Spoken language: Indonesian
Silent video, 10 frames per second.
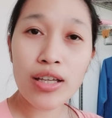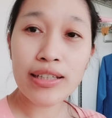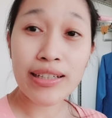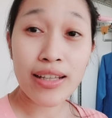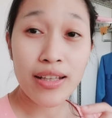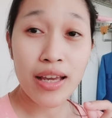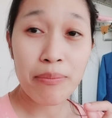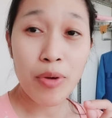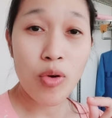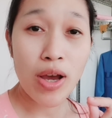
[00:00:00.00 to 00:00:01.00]

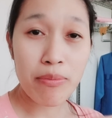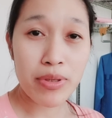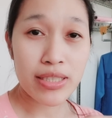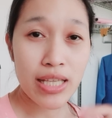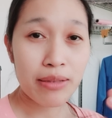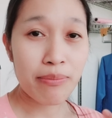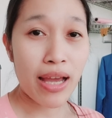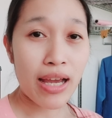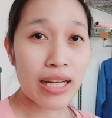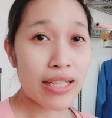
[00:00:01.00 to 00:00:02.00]
ternyata mau habis saat
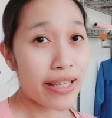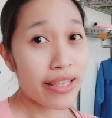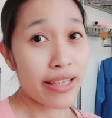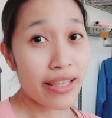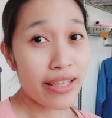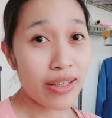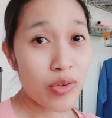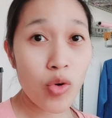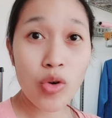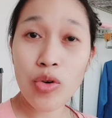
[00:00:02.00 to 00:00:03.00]
makan eh
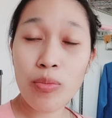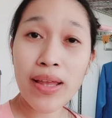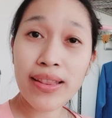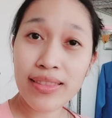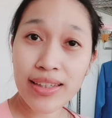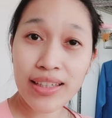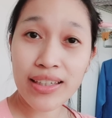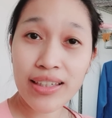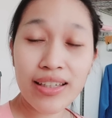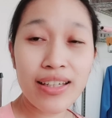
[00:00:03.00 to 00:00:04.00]
kok
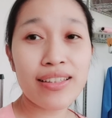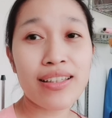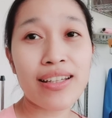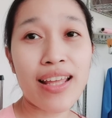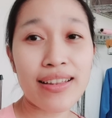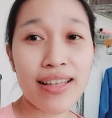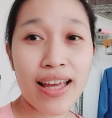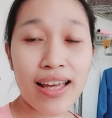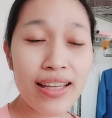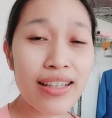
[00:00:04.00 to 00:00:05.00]
mati
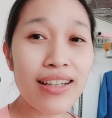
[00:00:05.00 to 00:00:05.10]
ternyata